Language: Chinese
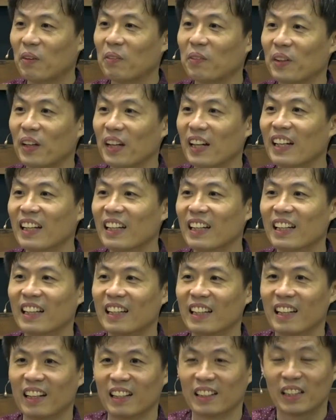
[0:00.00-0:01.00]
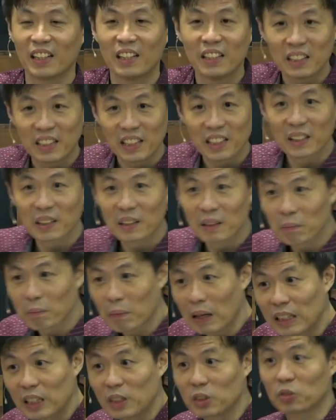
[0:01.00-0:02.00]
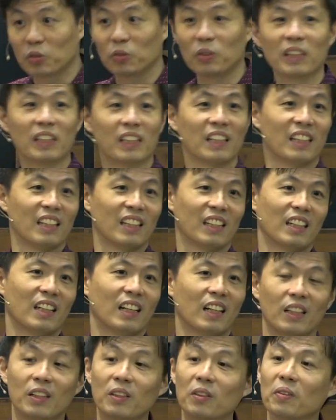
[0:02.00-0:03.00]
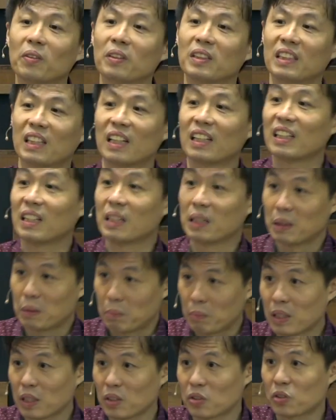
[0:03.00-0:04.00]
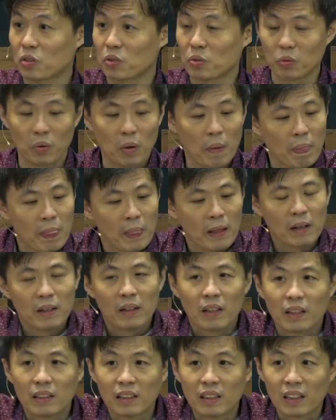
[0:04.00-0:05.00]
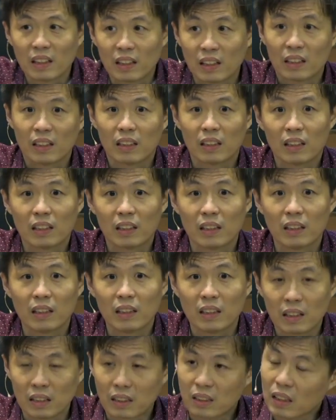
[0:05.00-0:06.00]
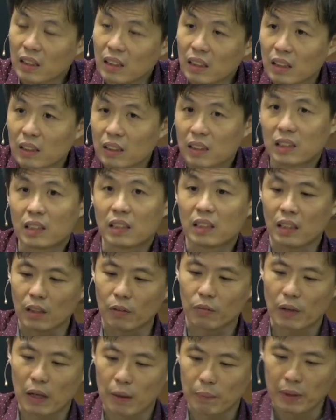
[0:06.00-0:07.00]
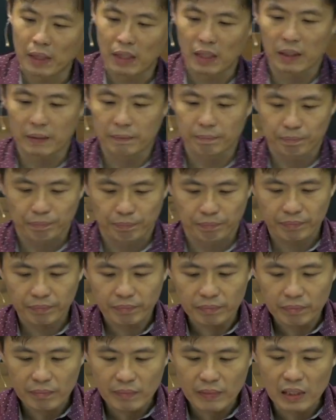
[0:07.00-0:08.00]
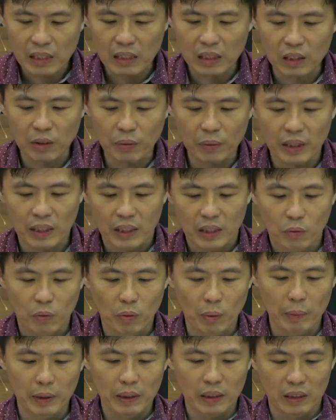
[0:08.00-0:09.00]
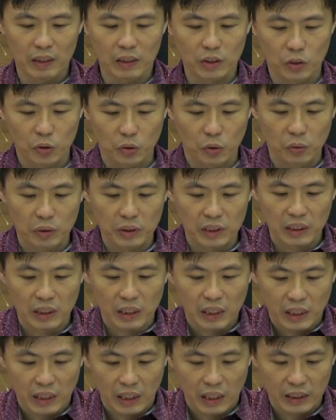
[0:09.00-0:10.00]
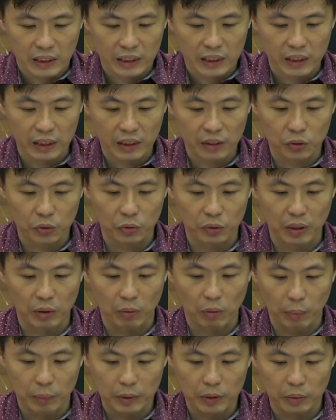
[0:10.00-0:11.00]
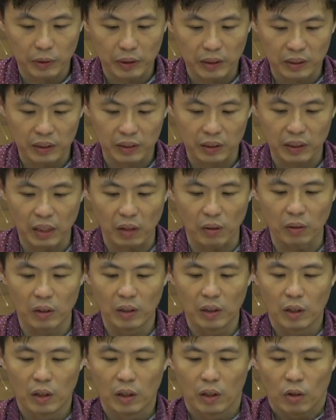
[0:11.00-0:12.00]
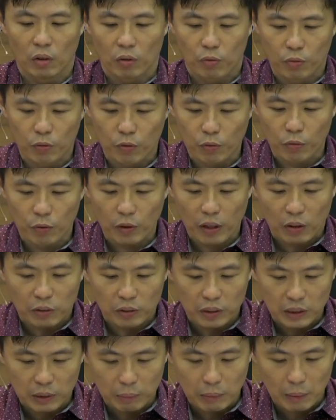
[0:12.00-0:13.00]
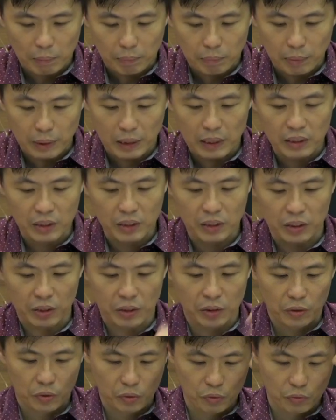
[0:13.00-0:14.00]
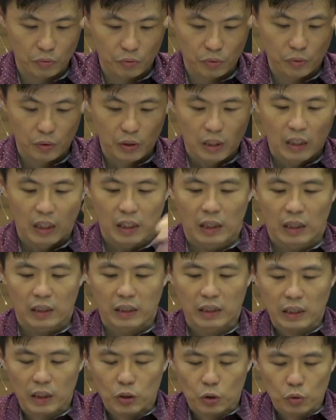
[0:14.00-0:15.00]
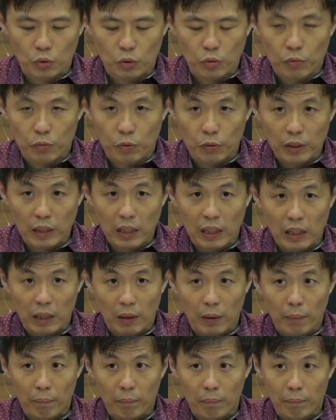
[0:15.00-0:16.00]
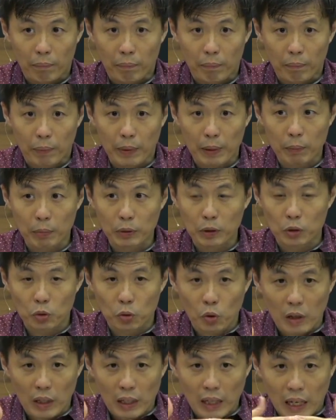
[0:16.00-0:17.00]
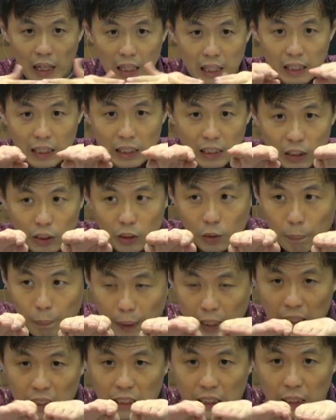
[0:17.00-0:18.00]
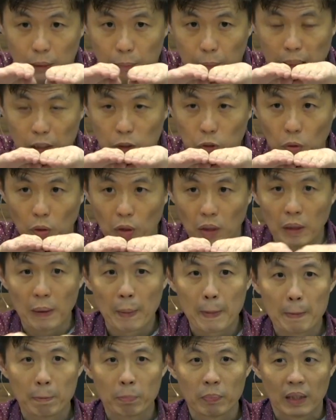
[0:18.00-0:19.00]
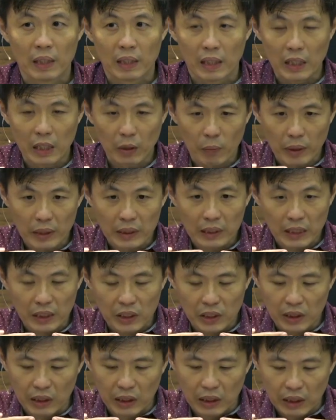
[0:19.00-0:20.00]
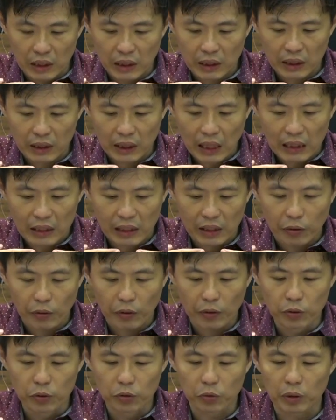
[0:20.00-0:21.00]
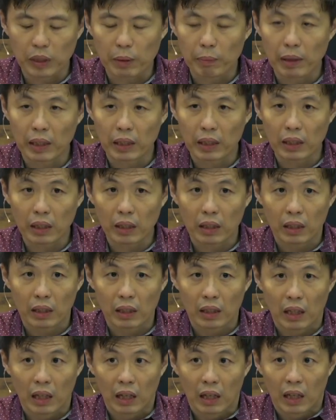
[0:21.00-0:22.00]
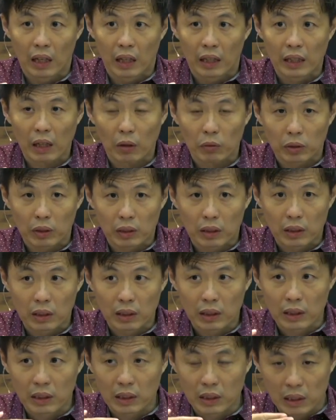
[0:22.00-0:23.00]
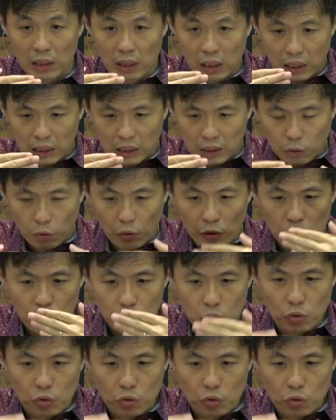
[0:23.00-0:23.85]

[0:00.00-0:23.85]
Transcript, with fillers: 对不对？啊，天天帮你处理很多家里里面的事物。那这个这个方面呢？各位，我们从这里很清楚的，我们就会知道夫妇要怎么彼此顺服。这个顺服呢，并不是说两个人就平起平坐，因为在整个家庭运作里面，要那个运